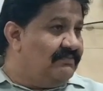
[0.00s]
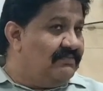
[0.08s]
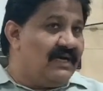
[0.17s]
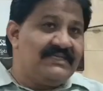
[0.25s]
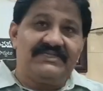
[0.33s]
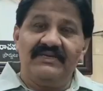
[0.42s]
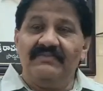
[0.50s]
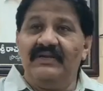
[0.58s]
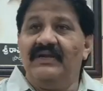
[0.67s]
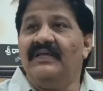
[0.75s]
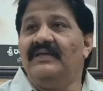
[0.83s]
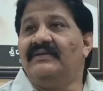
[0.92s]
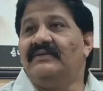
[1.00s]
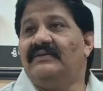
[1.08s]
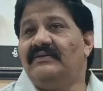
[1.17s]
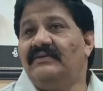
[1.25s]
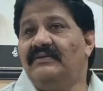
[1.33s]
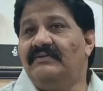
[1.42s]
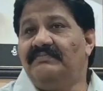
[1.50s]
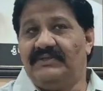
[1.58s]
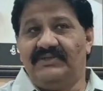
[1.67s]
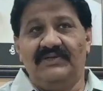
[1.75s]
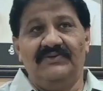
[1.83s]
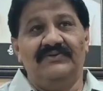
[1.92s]
మాజీ ఎమ్మెల్యే
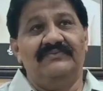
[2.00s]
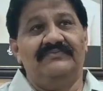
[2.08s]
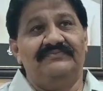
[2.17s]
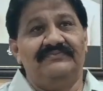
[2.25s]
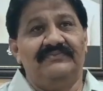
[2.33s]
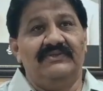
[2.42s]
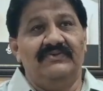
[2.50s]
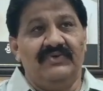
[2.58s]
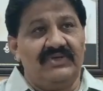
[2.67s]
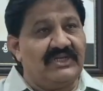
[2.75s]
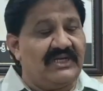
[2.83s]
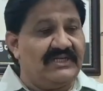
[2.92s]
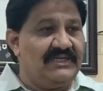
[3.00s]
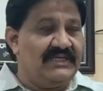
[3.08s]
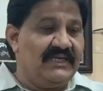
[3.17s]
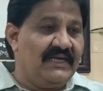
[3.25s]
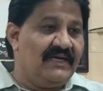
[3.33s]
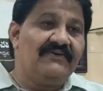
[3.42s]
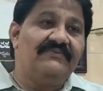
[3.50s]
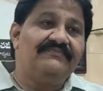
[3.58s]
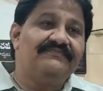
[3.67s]
పెద్దలు వరదరాజరెడ్డి గారు